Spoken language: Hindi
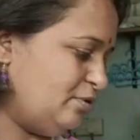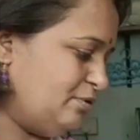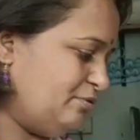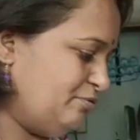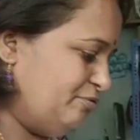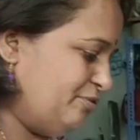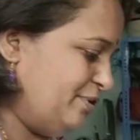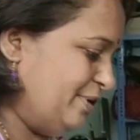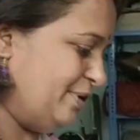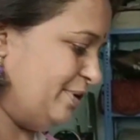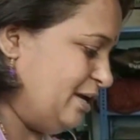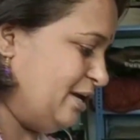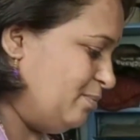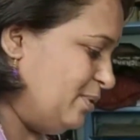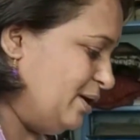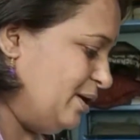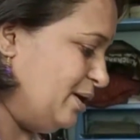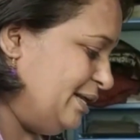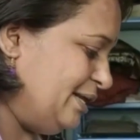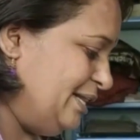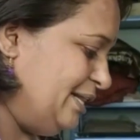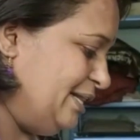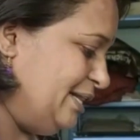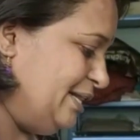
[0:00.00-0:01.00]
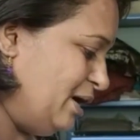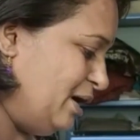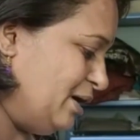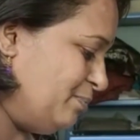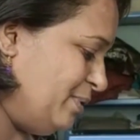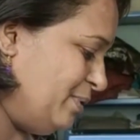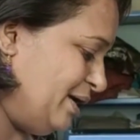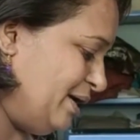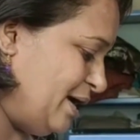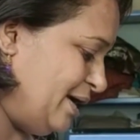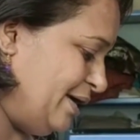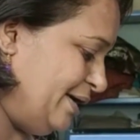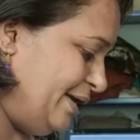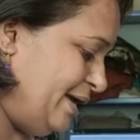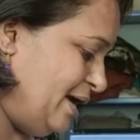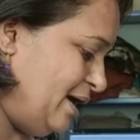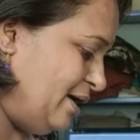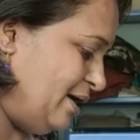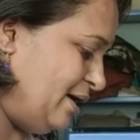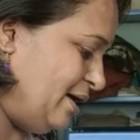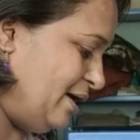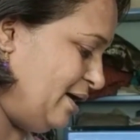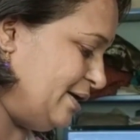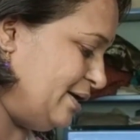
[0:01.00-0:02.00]
और फिर हमारे दिमाग में एक
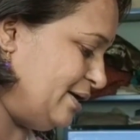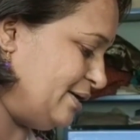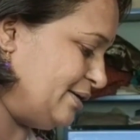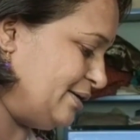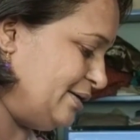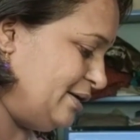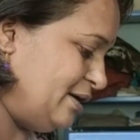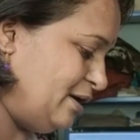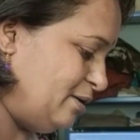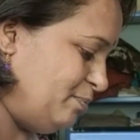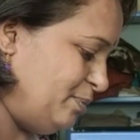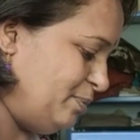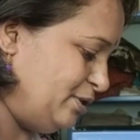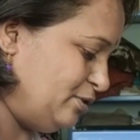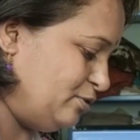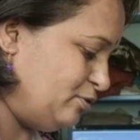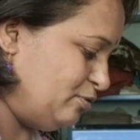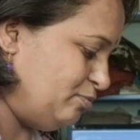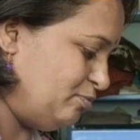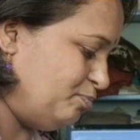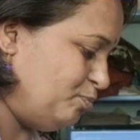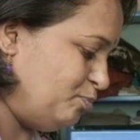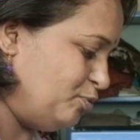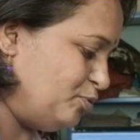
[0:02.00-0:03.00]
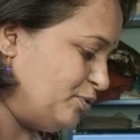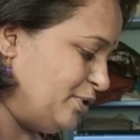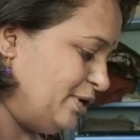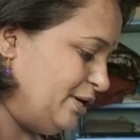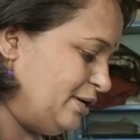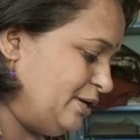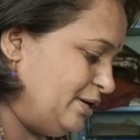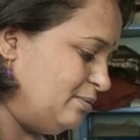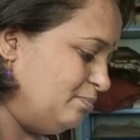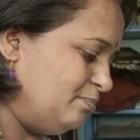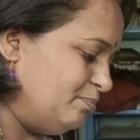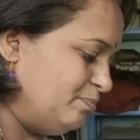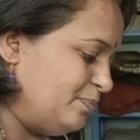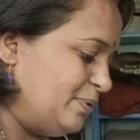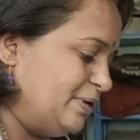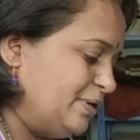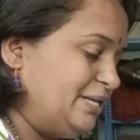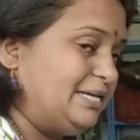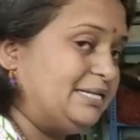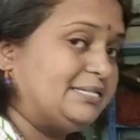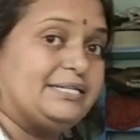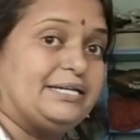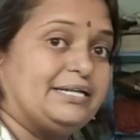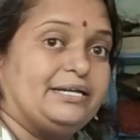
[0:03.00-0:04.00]
आइडिया आ गया कि अभी तो पूरे
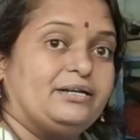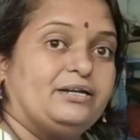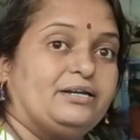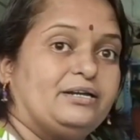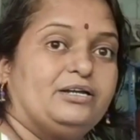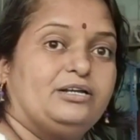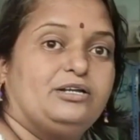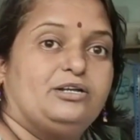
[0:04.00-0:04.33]
कंपनीज है